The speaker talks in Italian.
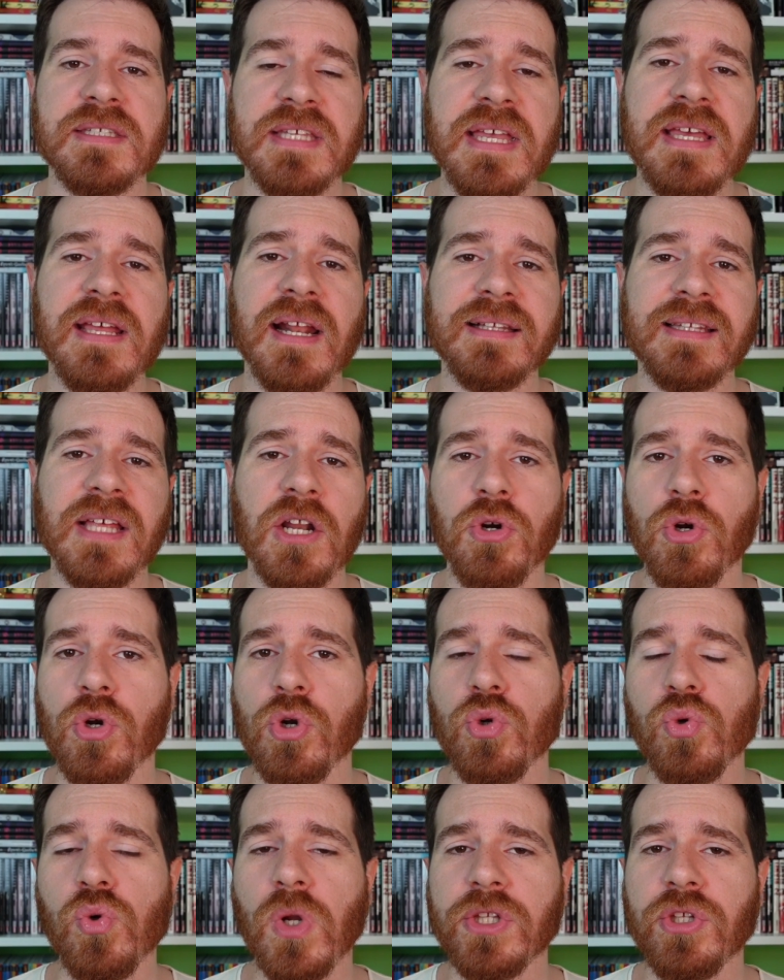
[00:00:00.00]
Sì, in realtà non ho
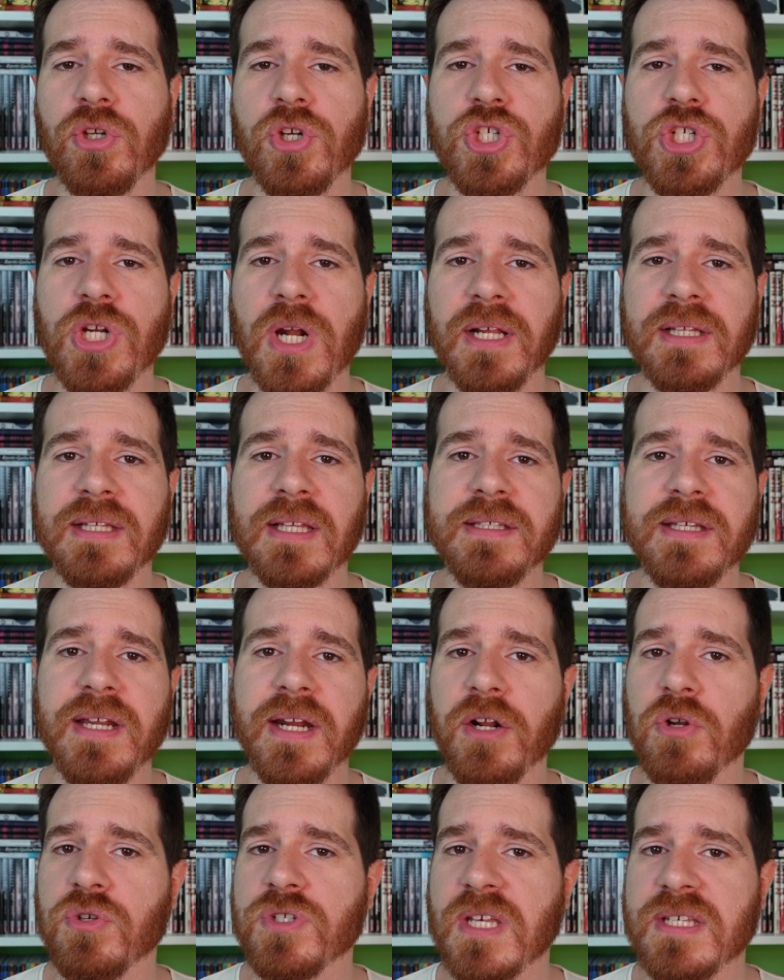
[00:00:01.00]
nulla di originale da dire
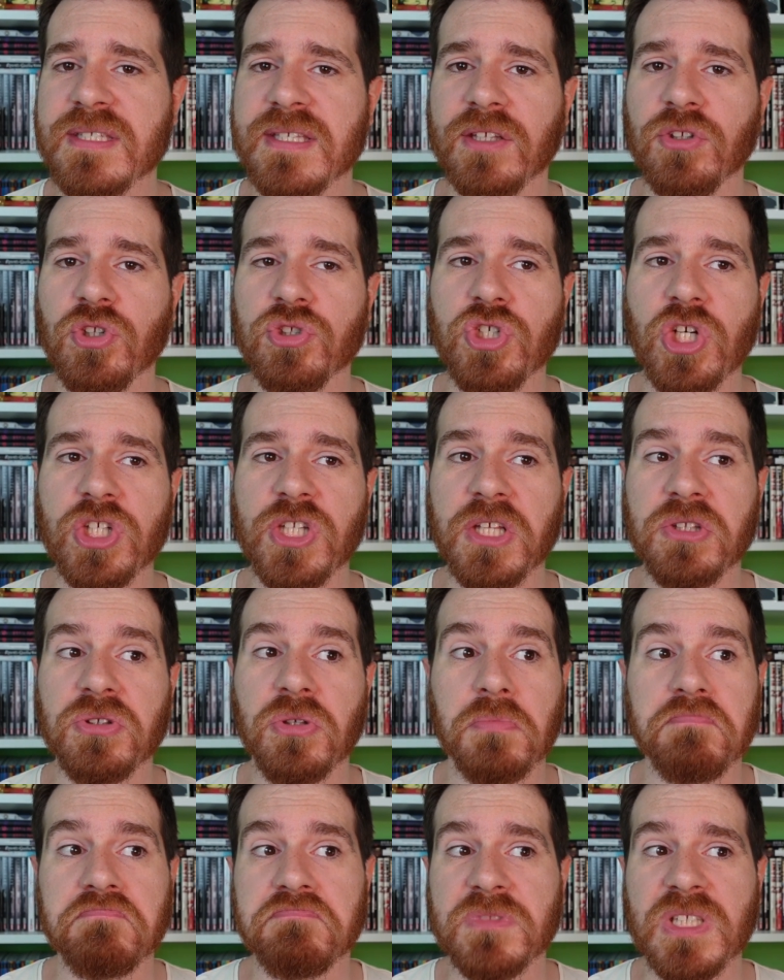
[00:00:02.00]
che non sia stato già
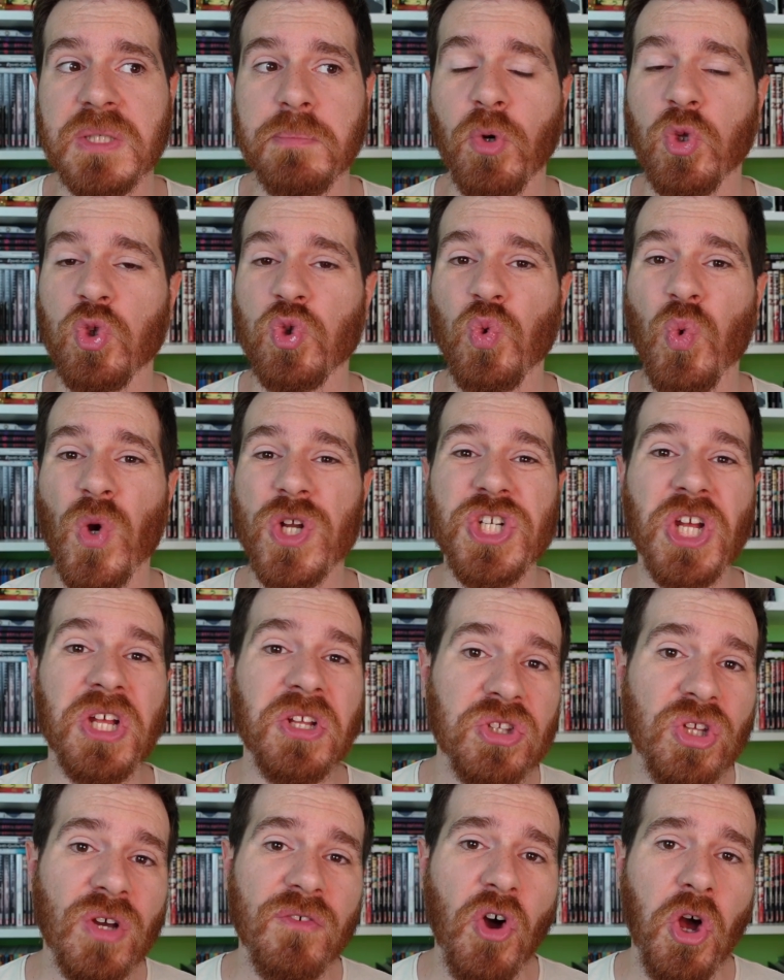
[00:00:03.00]
detto tipo
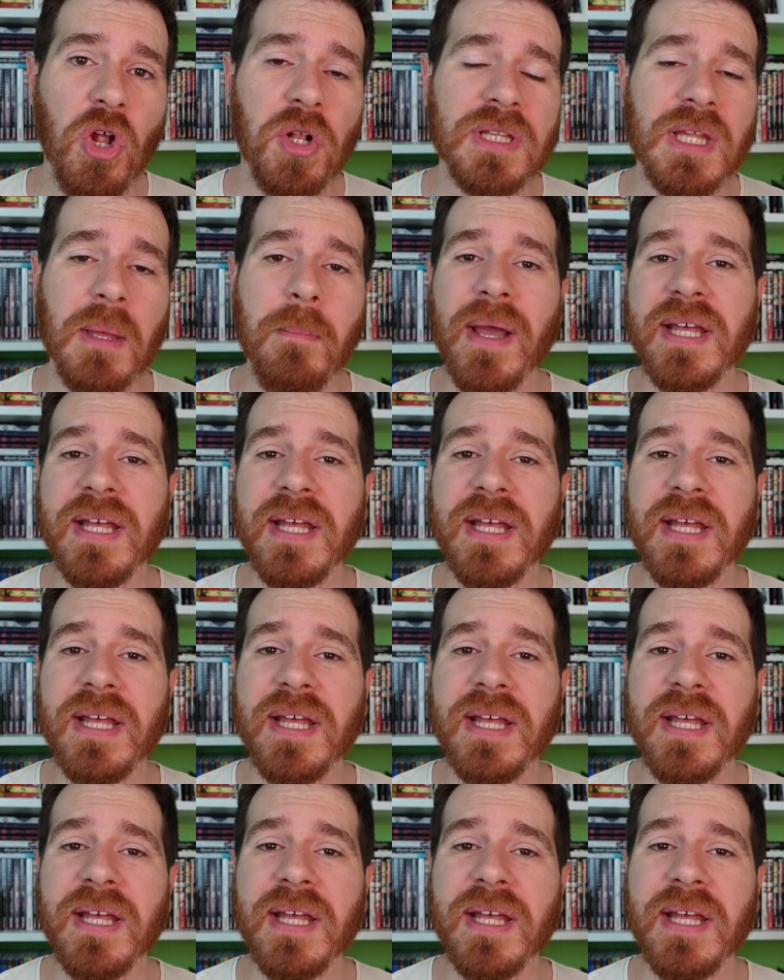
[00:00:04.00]
200 volte,